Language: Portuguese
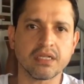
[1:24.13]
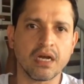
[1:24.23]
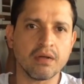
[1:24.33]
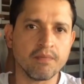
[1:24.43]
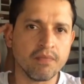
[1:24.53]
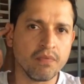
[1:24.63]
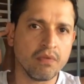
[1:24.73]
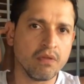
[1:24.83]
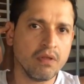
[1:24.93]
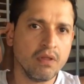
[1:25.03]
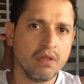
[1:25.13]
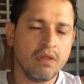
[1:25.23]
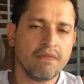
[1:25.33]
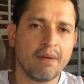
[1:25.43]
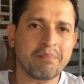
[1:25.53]
Tá?
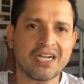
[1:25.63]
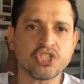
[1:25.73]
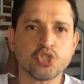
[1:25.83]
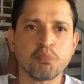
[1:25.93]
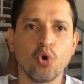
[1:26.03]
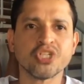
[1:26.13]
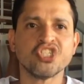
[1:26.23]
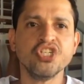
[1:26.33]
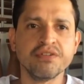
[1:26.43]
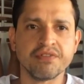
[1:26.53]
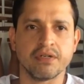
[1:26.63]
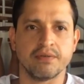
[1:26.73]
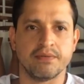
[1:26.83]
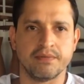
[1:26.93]
Na parte esportiva,